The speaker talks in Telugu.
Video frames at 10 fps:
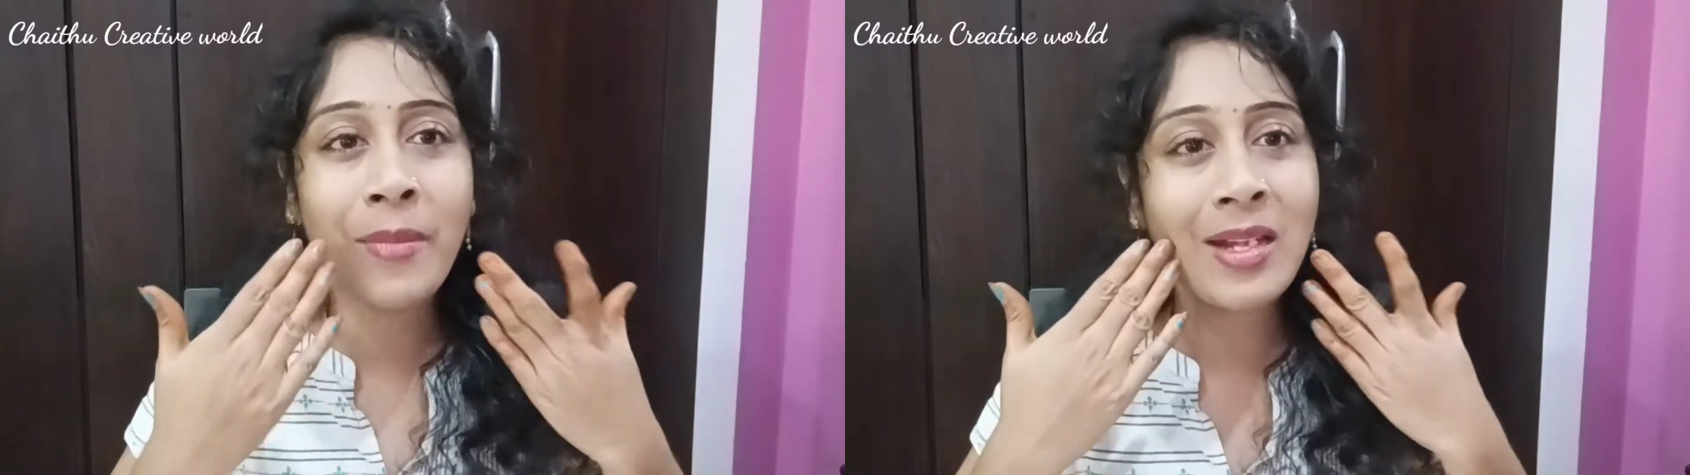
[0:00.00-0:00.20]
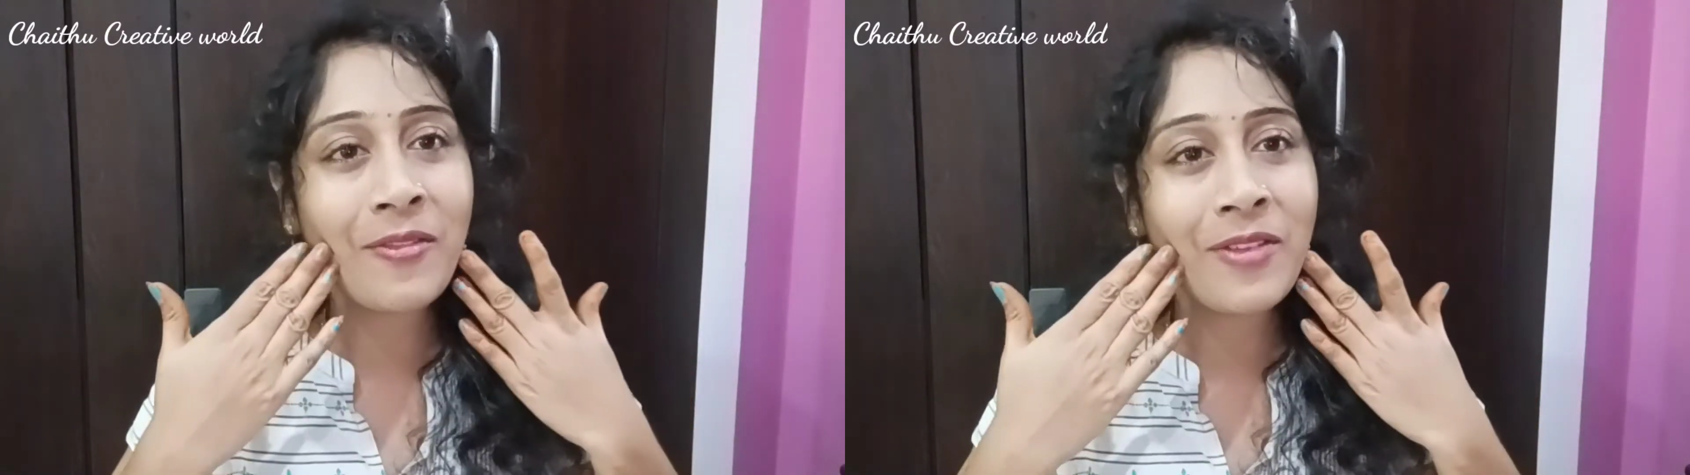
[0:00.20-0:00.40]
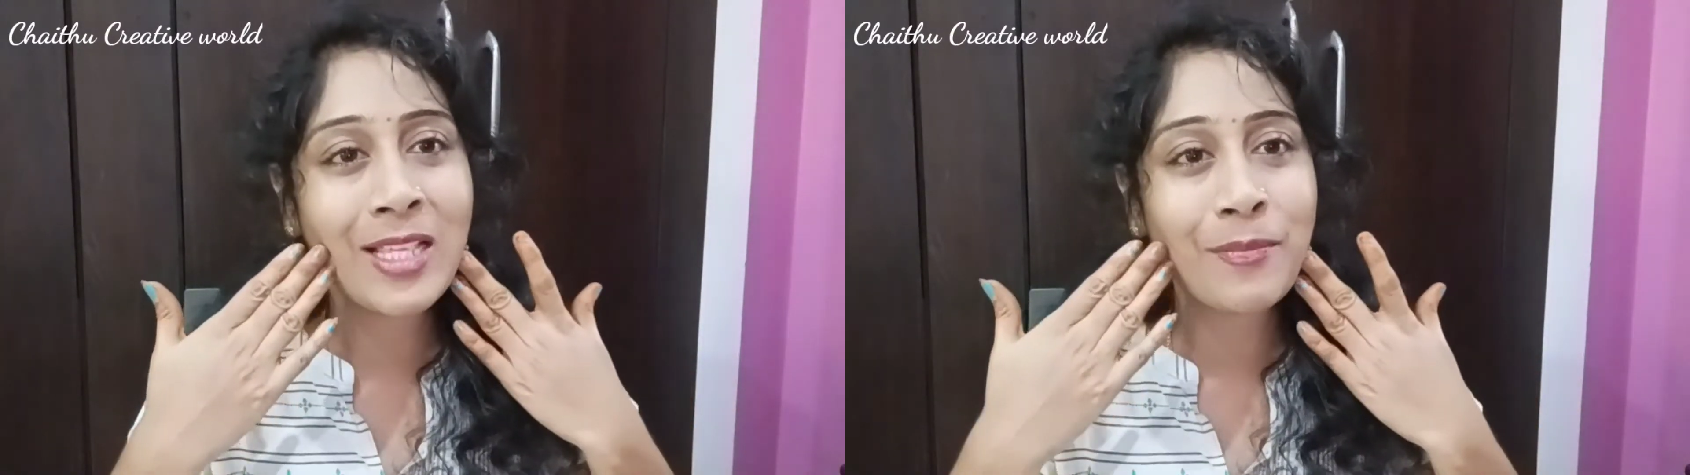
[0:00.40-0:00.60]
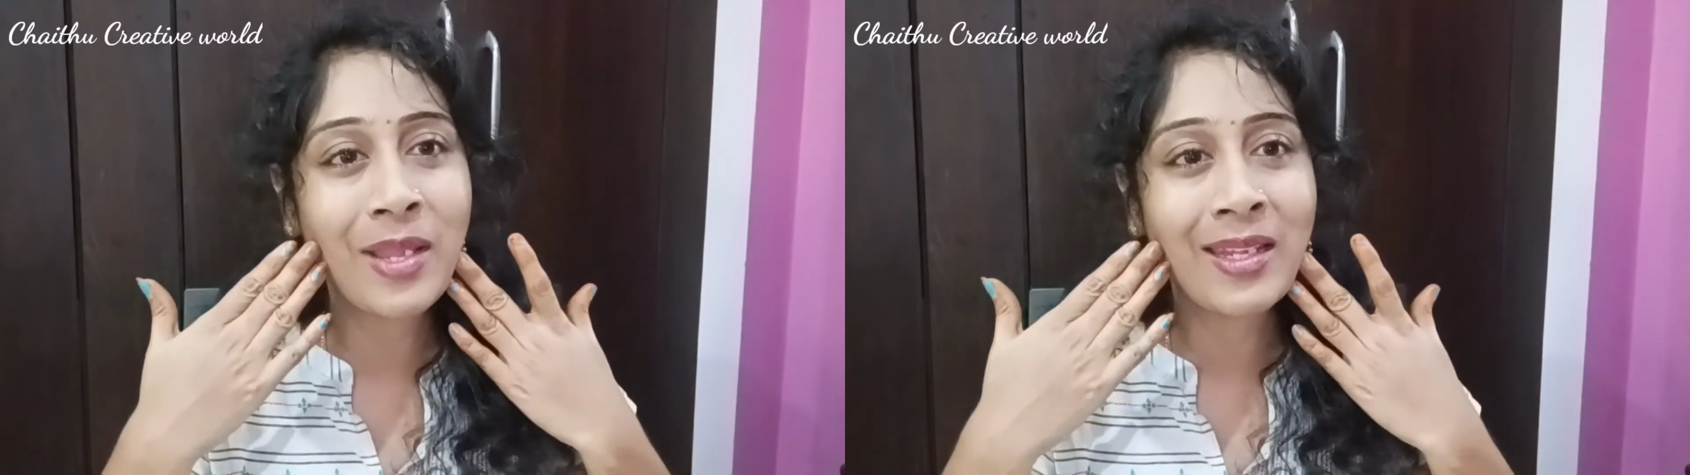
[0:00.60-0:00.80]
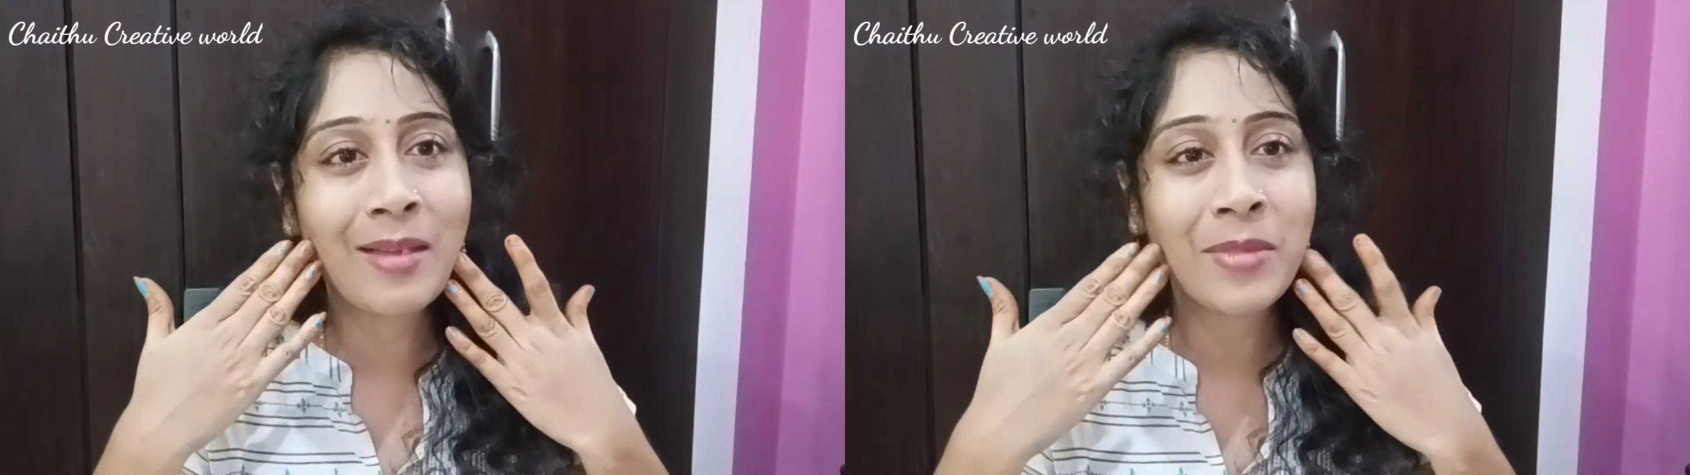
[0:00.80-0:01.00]
మన ఫేస్
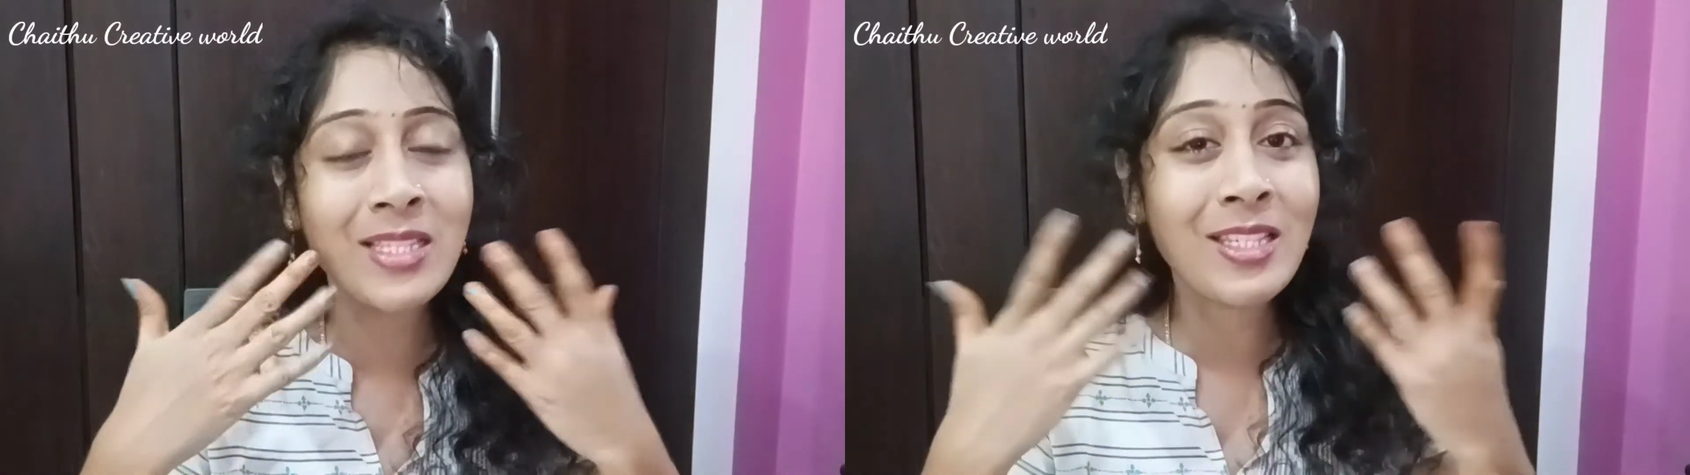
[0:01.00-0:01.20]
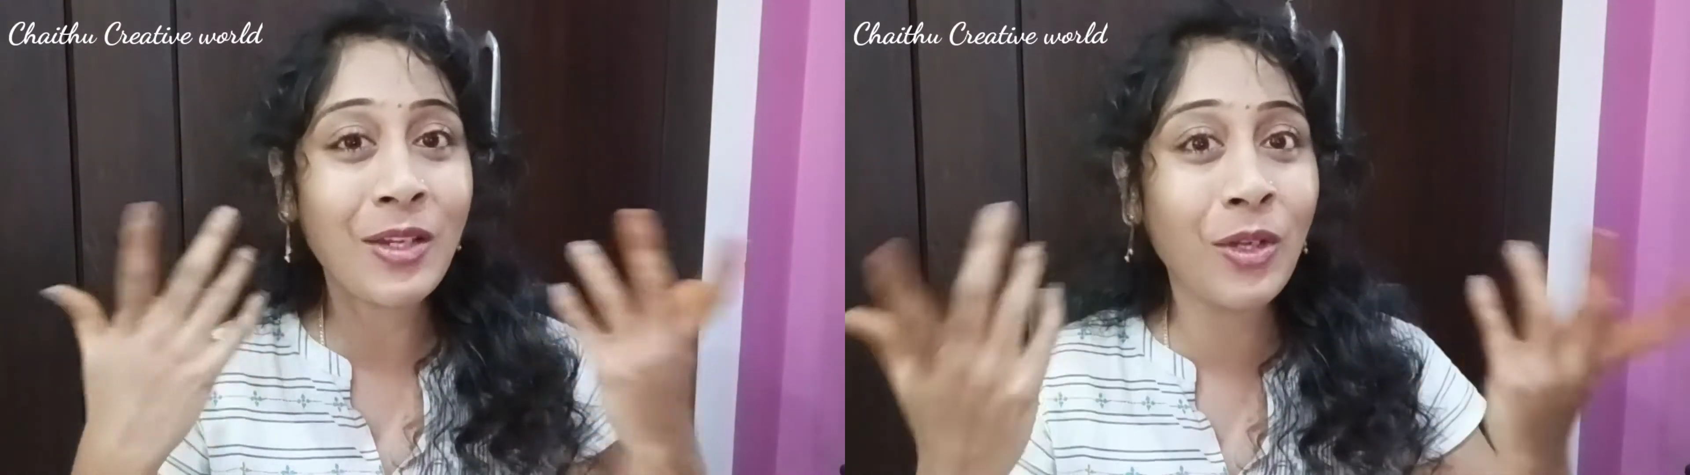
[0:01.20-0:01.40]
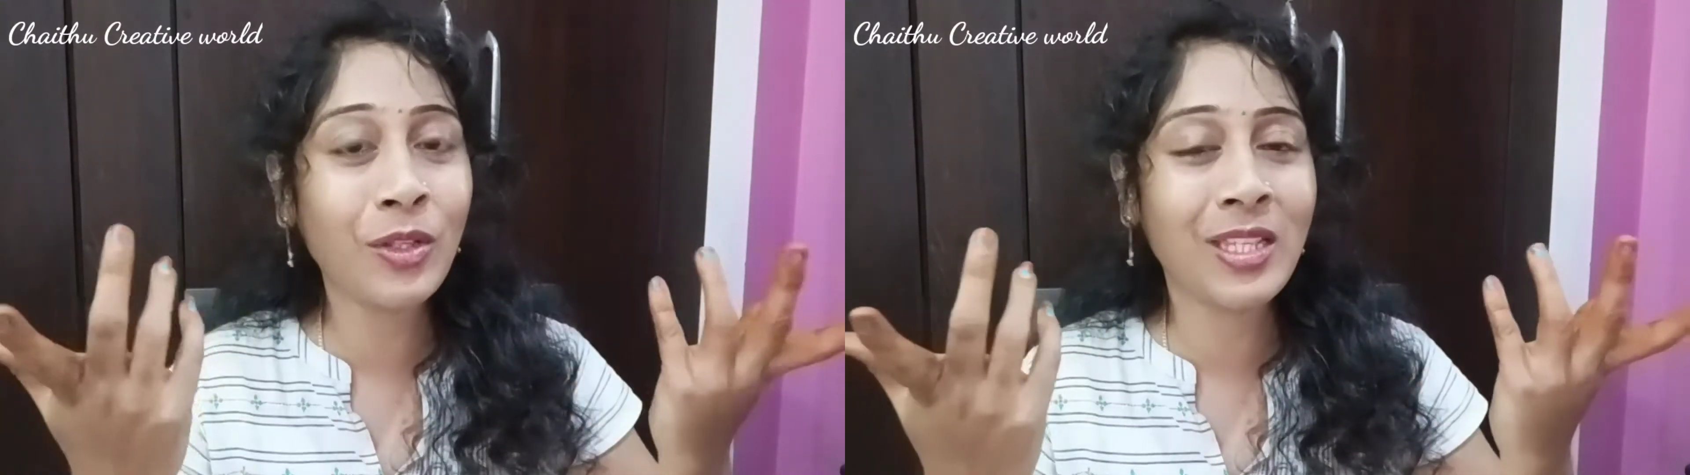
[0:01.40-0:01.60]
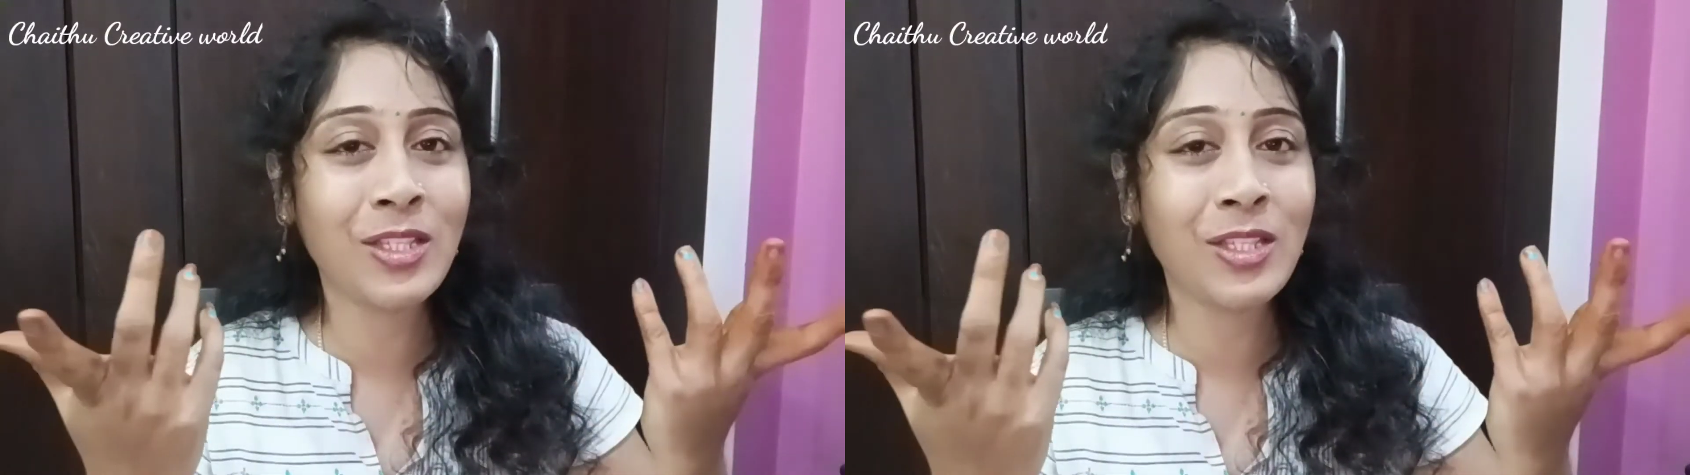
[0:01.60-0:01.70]
పైన మంచి గ్లో